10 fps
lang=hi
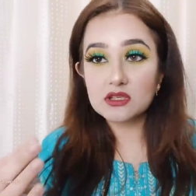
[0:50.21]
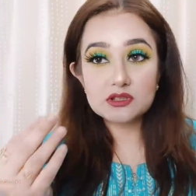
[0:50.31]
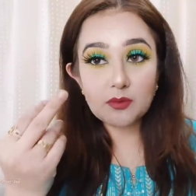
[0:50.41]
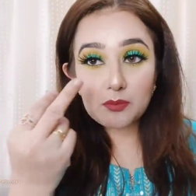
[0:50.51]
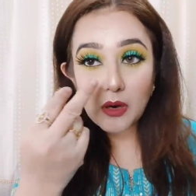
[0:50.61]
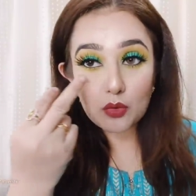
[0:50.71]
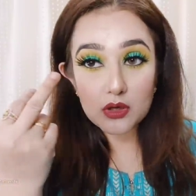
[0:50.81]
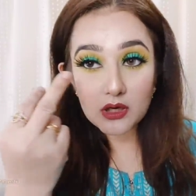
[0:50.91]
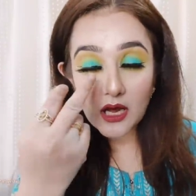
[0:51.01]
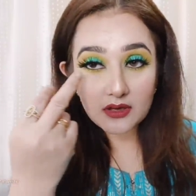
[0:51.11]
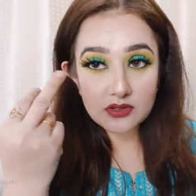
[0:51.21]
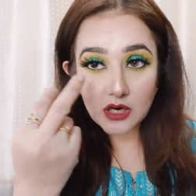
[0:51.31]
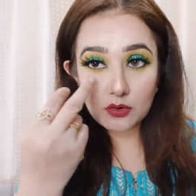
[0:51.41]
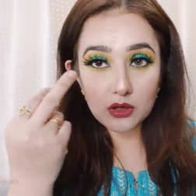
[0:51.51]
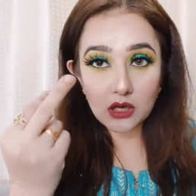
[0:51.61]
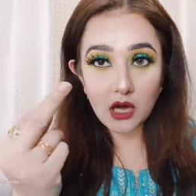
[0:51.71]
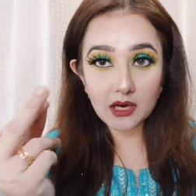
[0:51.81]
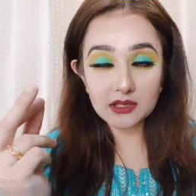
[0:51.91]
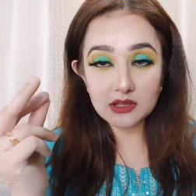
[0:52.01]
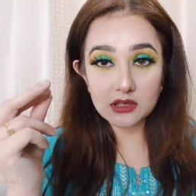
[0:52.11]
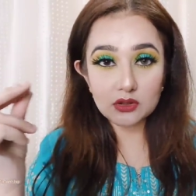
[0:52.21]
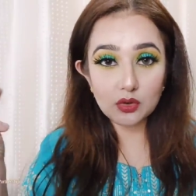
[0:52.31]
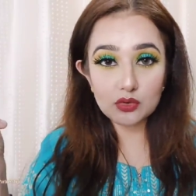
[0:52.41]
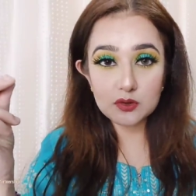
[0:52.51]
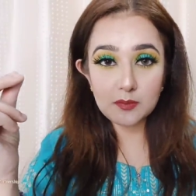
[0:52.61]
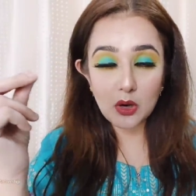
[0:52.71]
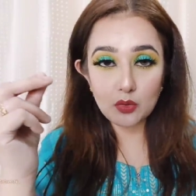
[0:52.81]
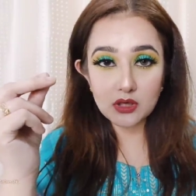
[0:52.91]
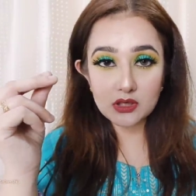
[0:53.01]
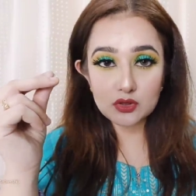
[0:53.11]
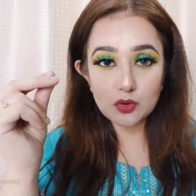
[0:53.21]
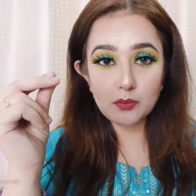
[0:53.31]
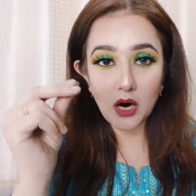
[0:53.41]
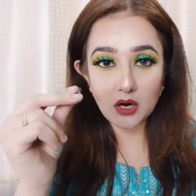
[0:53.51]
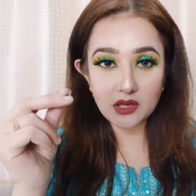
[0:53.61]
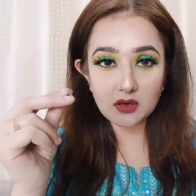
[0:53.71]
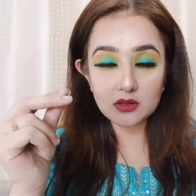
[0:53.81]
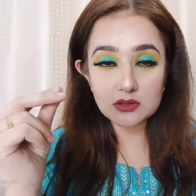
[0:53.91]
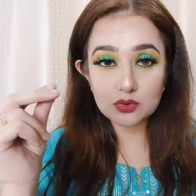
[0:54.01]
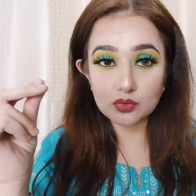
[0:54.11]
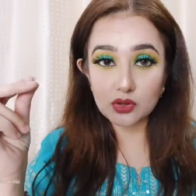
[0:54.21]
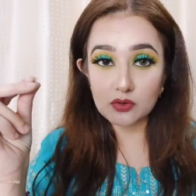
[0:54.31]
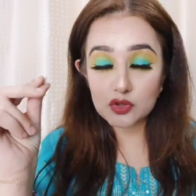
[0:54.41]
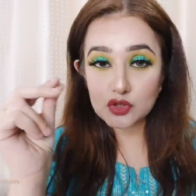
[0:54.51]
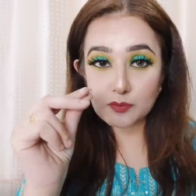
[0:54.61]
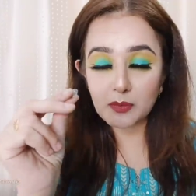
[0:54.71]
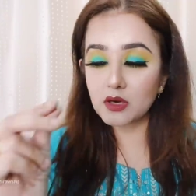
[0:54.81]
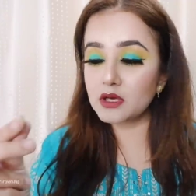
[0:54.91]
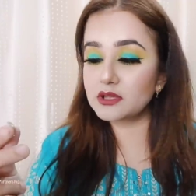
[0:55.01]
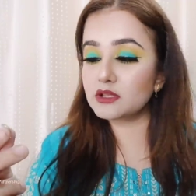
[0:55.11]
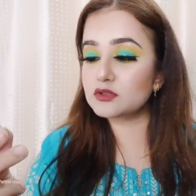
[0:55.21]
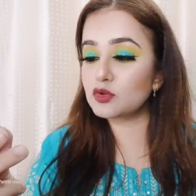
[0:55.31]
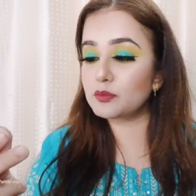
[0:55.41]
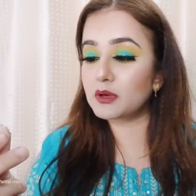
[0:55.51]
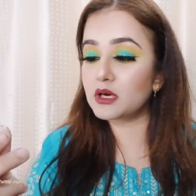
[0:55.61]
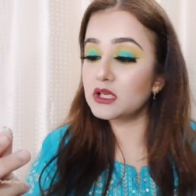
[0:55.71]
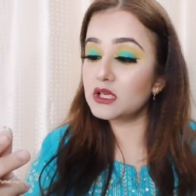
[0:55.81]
जब पाउडर आई शेडो लगा रही थी ना तो कुछ पाउडर के जो पार्टिकल्स होते ना वो चिपक गए थे इसके ऊपर